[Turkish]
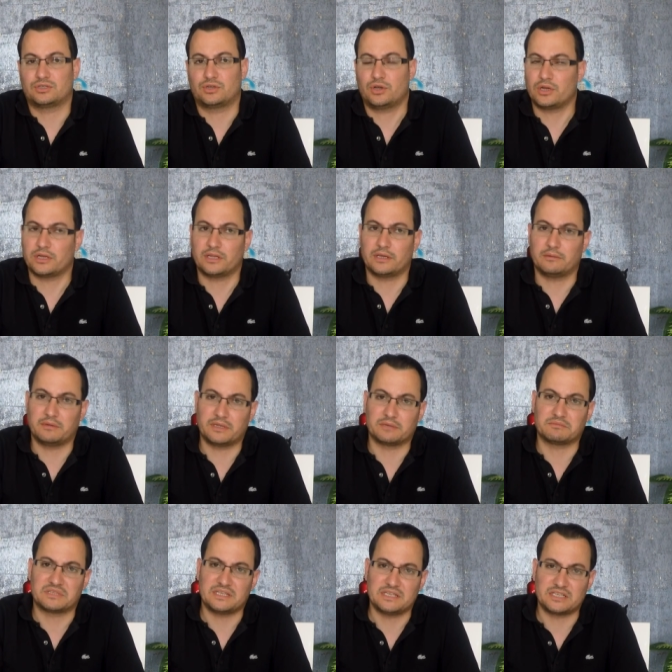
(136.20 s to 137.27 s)
Şöyle
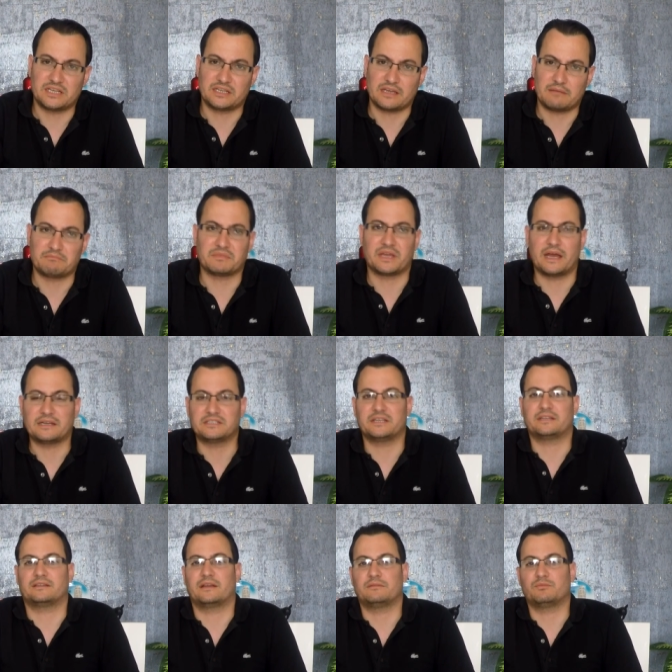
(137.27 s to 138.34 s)
diyebilirim, CJ Cam
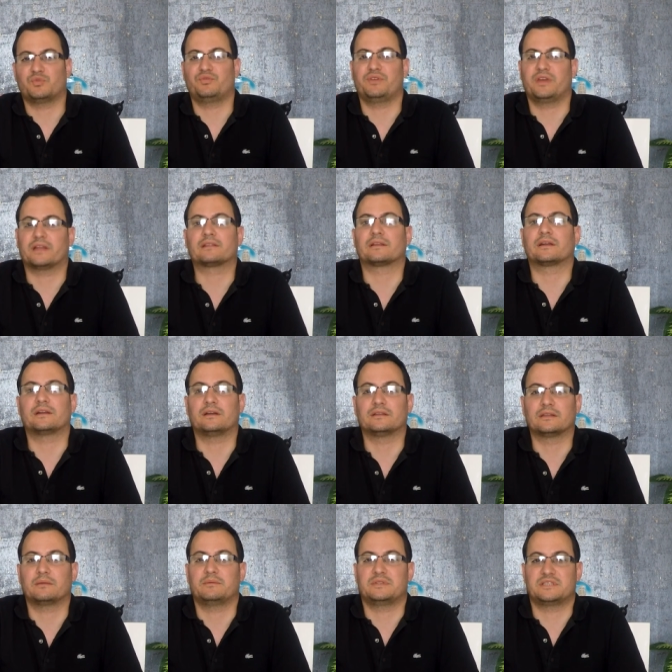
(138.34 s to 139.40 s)
gerçekten bu fiyatlara
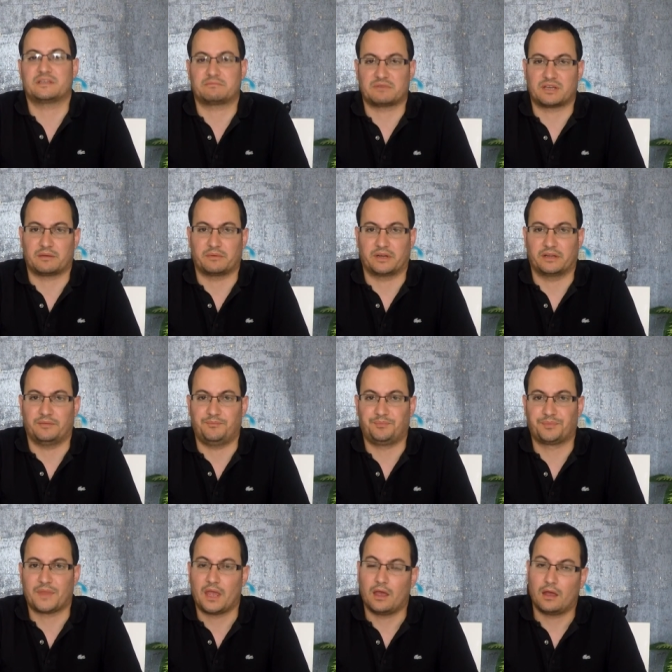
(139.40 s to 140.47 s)
alınabilecek bir kamera.
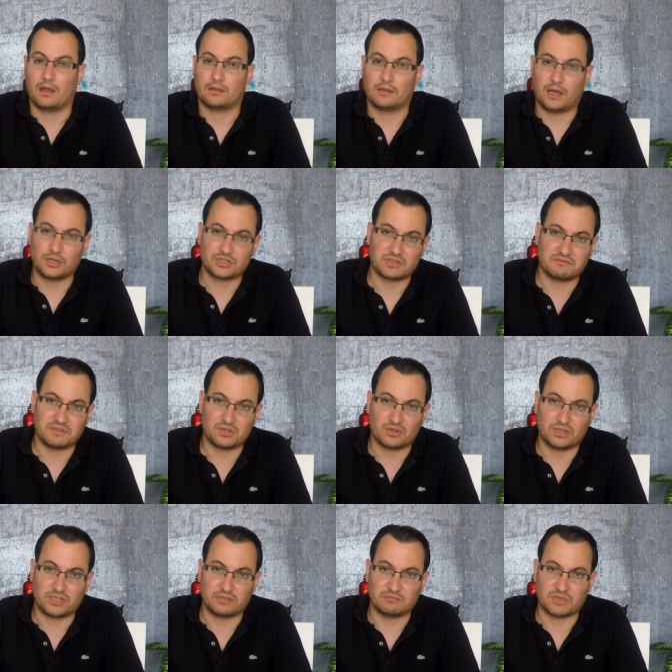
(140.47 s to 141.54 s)
Daha önceki
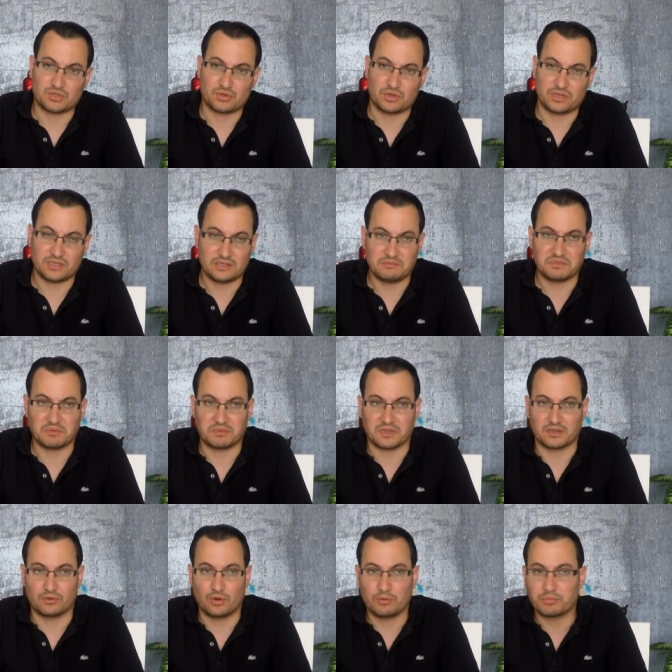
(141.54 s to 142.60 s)
videolarımda söylediğim
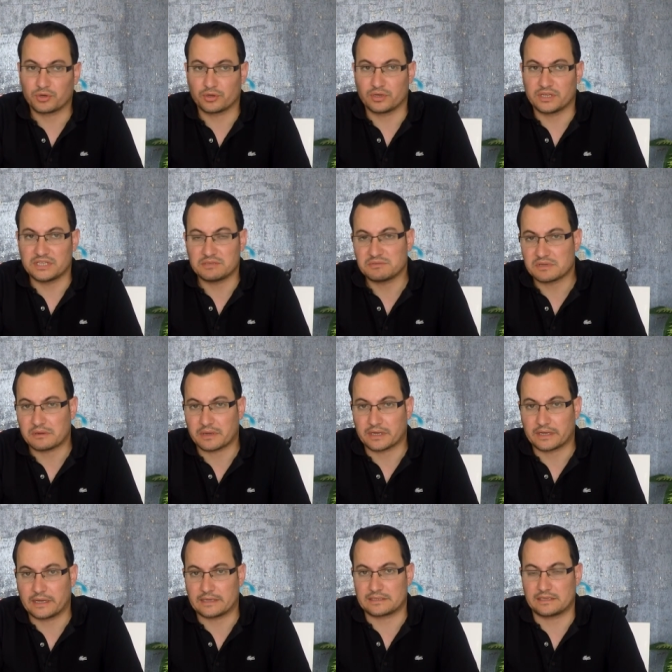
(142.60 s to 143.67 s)
gibi GoPro ile hiçbir
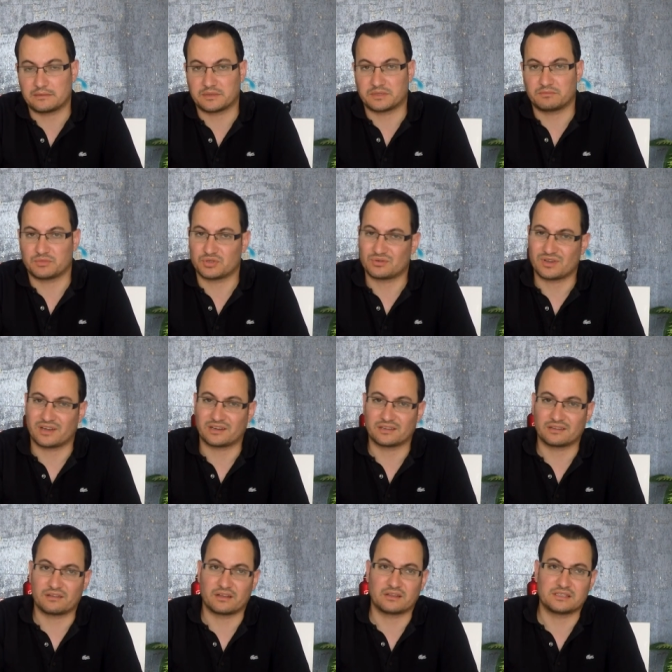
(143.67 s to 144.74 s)
zaman kıyaslamadım. Çünkü
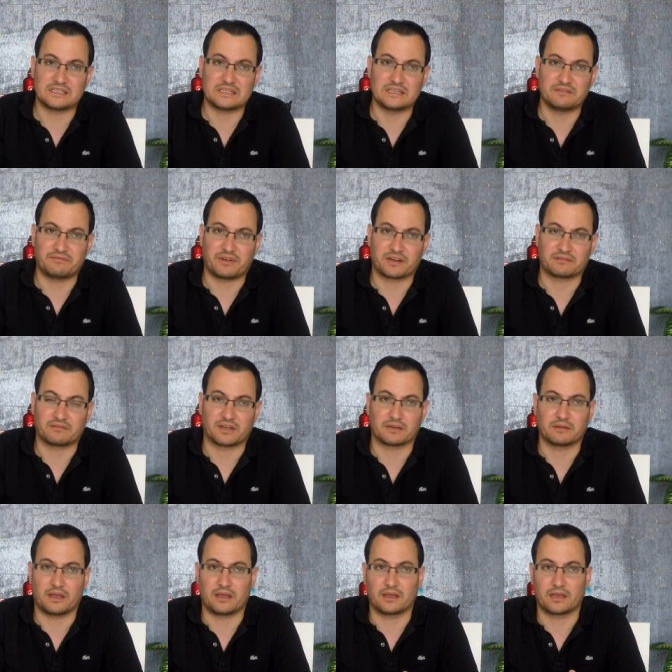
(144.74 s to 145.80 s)
arada ciddi fark
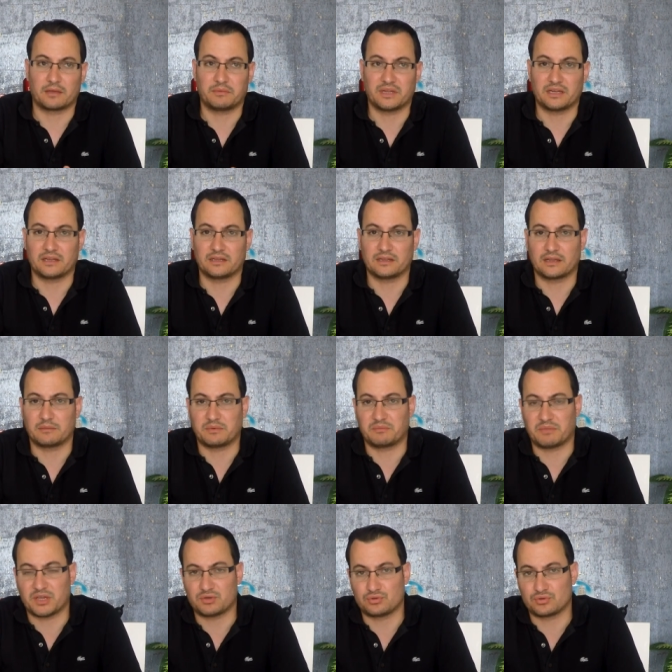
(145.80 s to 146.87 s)
var. Ee, birinde
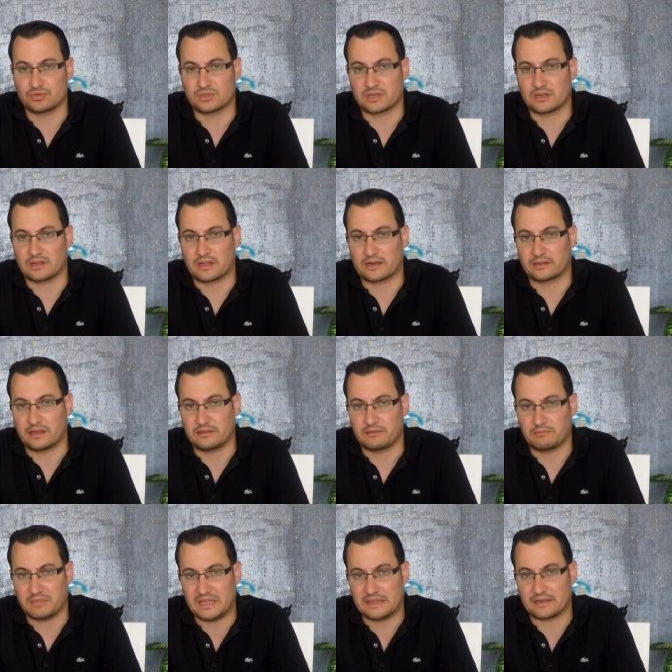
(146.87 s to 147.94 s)
1500
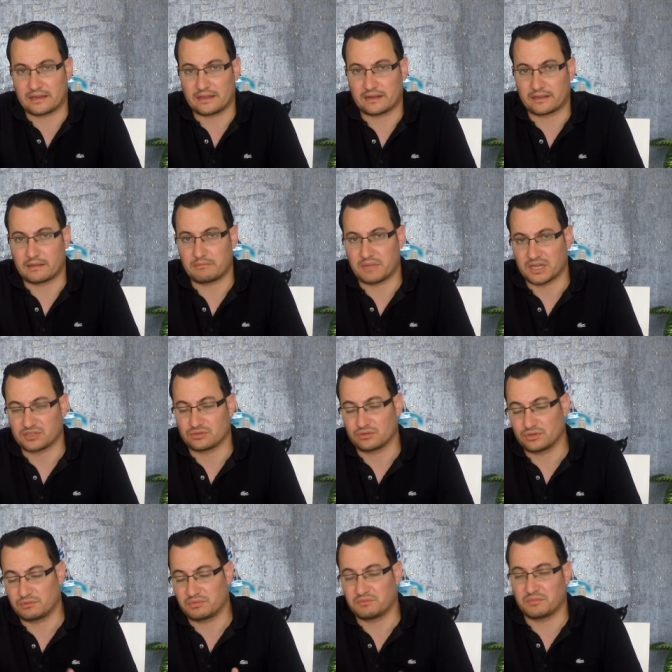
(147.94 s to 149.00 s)
liralardan 1000 liralardan
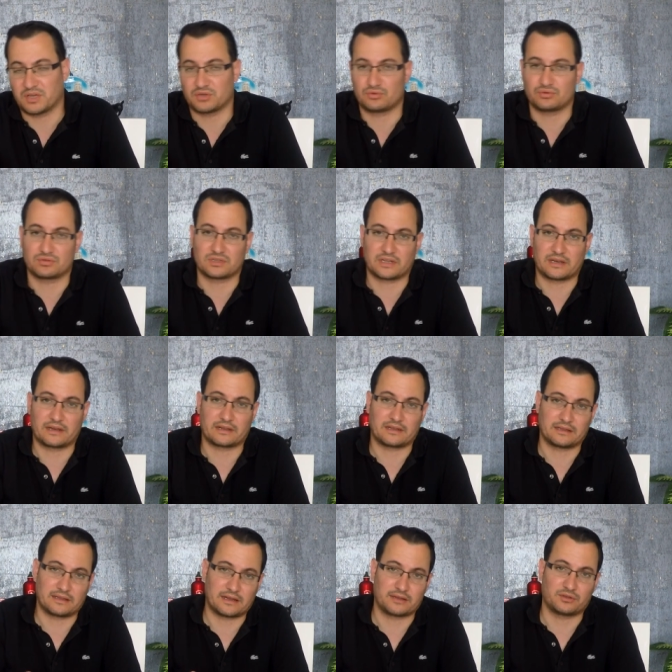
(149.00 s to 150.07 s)
başlıyor. 1500 liralara
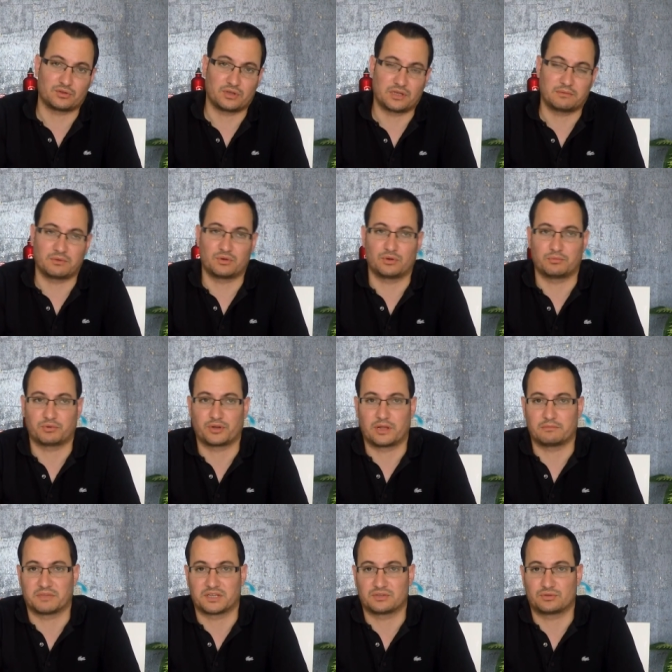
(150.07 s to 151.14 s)
kadar gidiyor GoPro
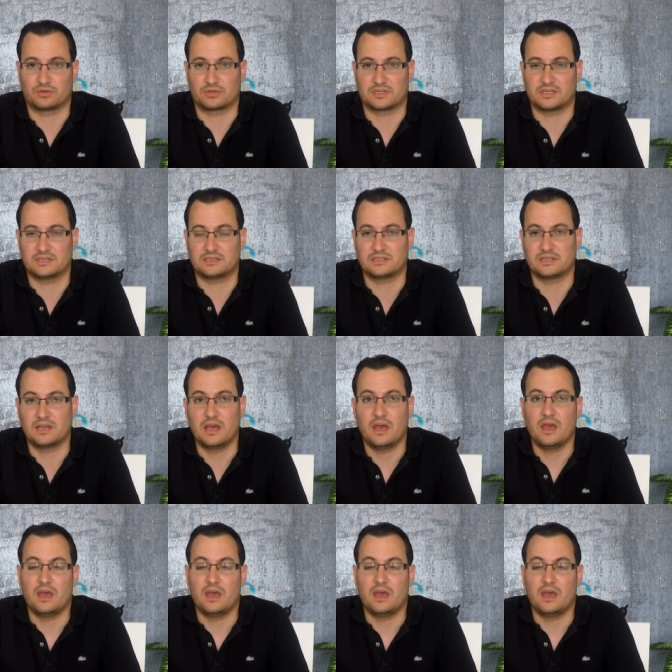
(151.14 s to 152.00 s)
almak istiyorsanız.